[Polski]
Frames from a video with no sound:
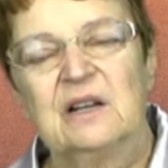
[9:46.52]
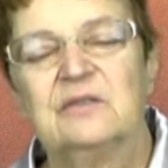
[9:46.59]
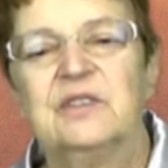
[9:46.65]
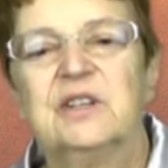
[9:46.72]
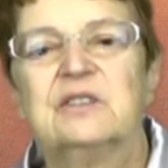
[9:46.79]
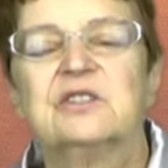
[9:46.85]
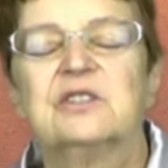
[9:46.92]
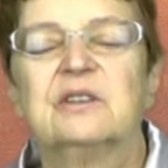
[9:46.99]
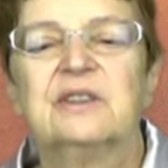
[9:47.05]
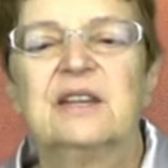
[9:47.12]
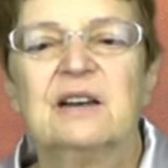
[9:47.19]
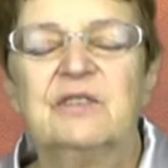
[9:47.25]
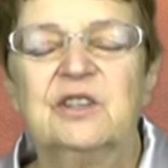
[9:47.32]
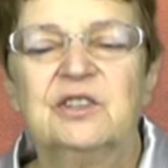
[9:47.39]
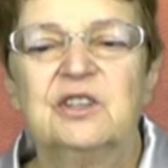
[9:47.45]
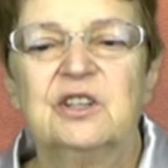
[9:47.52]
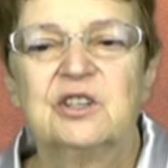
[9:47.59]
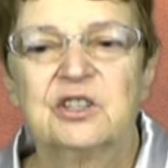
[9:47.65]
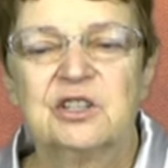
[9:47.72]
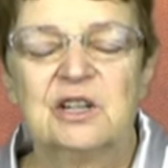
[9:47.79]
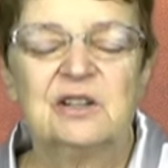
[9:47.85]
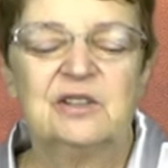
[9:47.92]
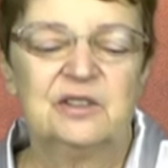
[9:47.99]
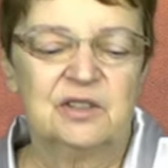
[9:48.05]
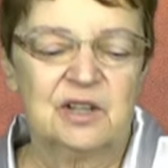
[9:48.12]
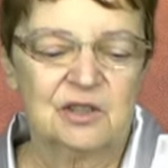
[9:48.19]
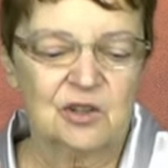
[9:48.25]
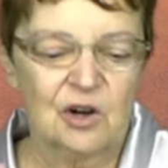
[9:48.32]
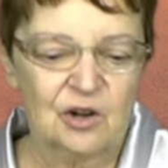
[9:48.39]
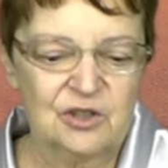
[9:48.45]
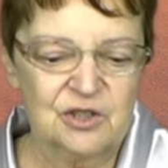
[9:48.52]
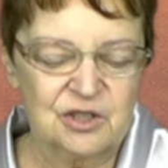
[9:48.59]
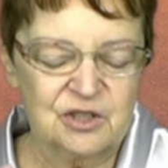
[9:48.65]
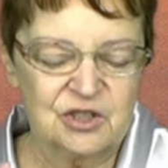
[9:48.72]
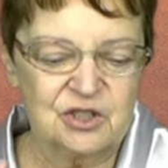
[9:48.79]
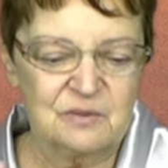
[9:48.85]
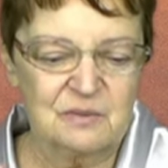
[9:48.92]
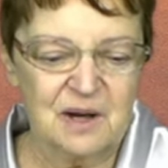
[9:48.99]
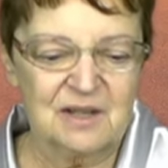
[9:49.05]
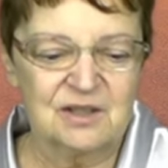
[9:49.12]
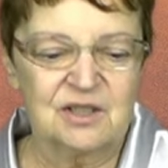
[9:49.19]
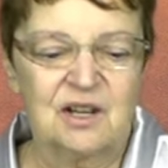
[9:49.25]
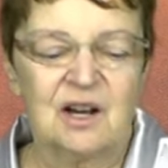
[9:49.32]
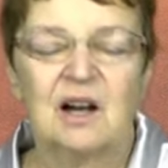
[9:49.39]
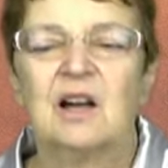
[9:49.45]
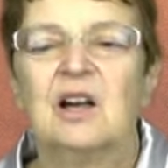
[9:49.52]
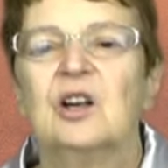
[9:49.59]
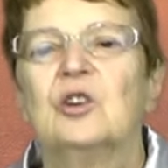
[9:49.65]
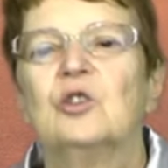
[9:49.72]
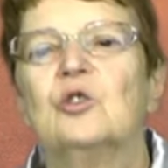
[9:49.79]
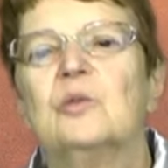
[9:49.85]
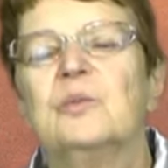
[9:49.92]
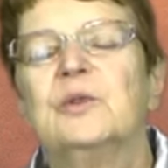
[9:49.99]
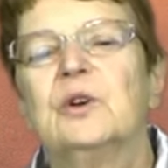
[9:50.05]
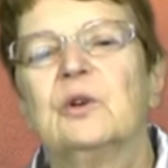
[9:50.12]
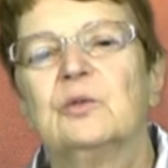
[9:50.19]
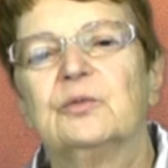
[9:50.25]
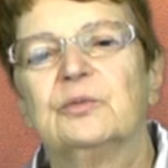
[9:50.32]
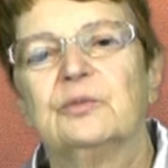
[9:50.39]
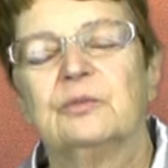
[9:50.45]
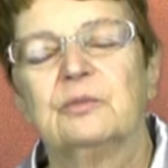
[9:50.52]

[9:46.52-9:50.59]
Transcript: Więc nawet jeżeli ten ojciec czy matka kupią